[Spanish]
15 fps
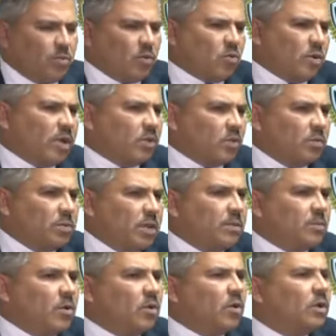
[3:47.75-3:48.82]
por cuanto él
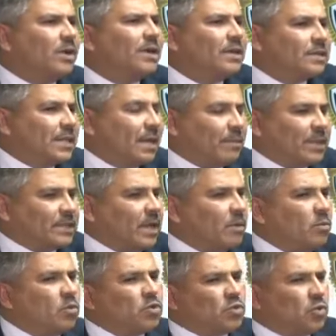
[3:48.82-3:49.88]
mismo se la pasaba
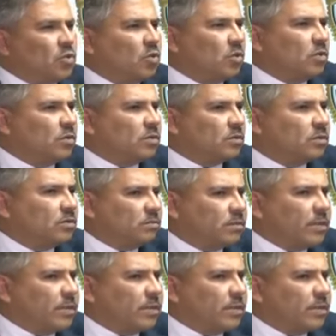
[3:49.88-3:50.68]
mucho con